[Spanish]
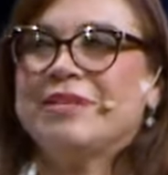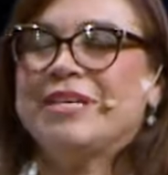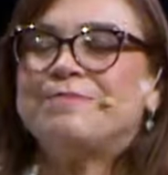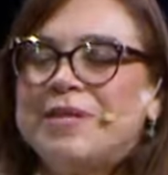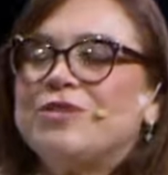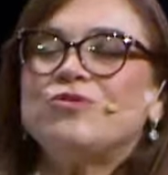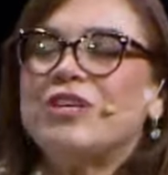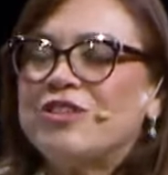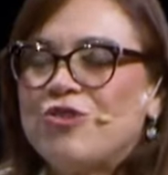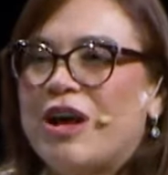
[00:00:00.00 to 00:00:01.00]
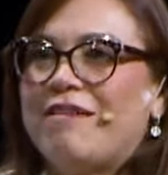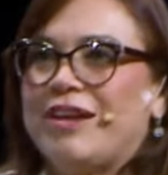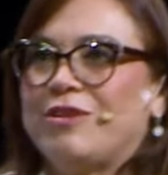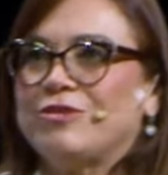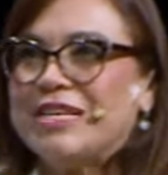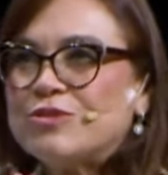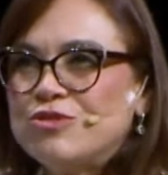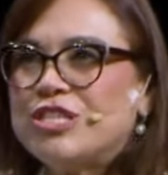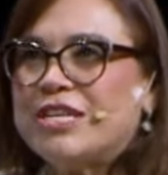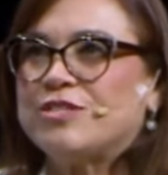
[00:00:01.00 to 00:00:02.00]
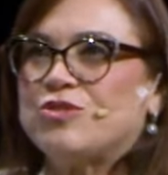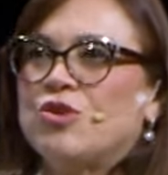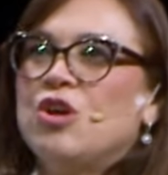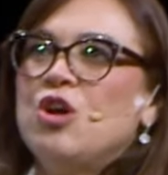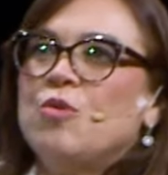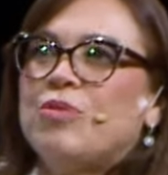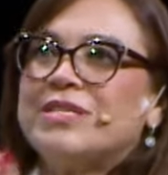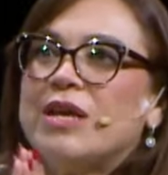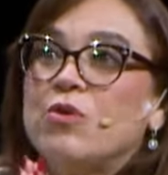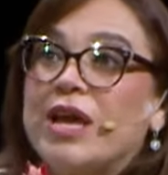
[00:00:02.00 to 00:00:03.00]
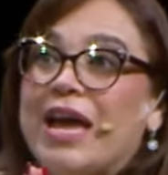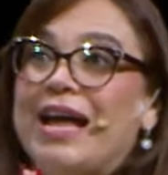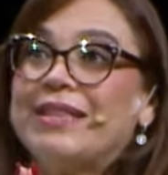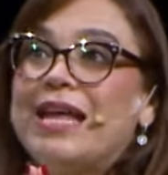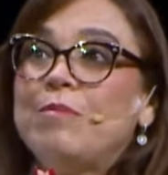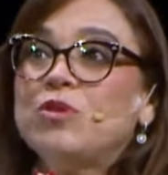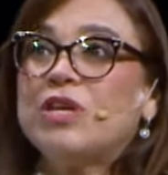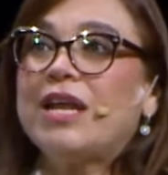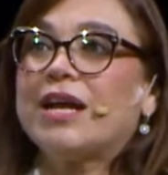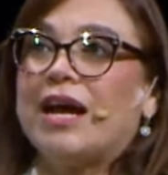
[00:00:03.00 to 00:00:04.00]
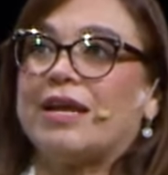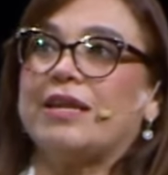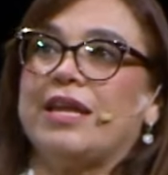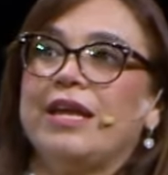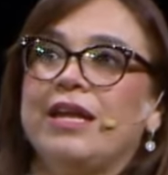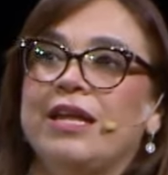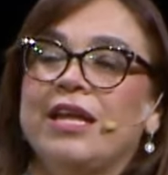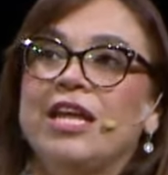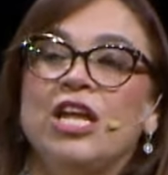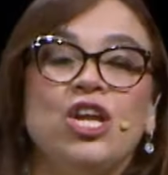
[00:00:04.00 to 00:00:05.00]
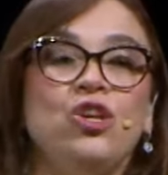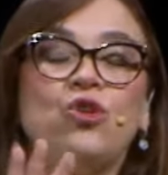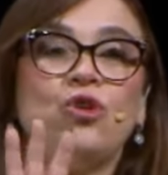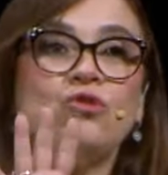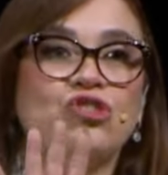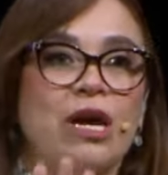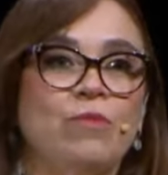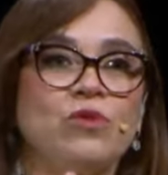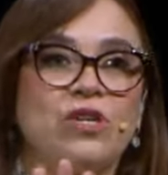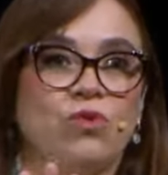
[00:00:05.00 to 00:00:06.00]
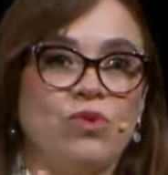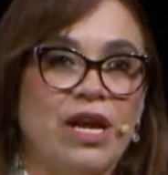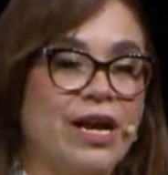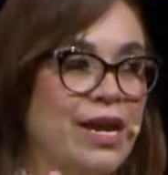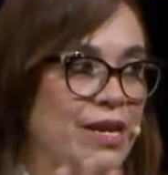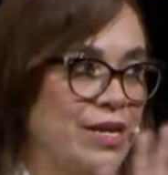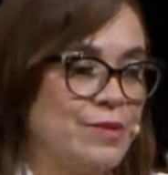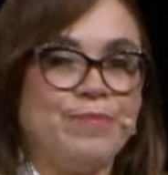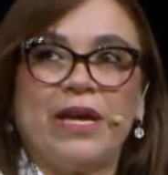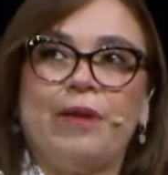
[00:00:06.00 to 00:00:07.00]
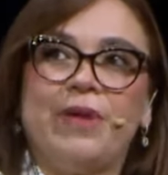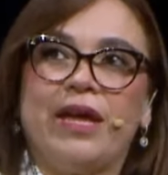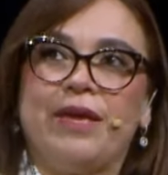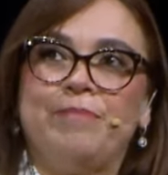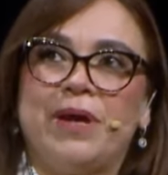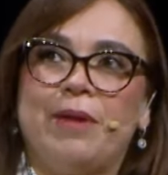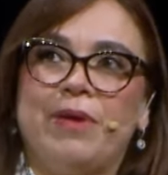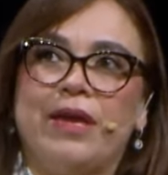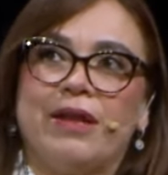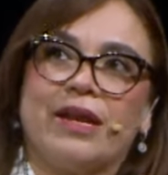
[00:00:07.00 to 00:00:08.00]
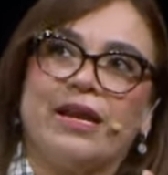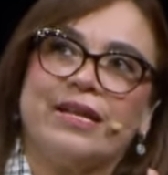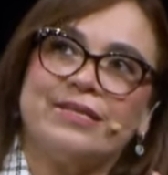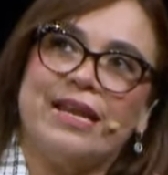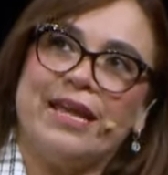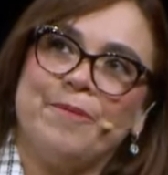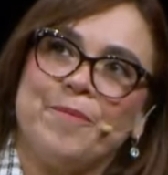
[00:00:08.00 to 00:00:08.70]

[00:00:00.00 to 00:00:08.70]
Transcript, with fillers: Espíritu Santo, háblanos. Escuchen esto. Pues aunque andamos en la carne, no luchamos según la carne. Espérame ahí, espérame ahí, regrésale.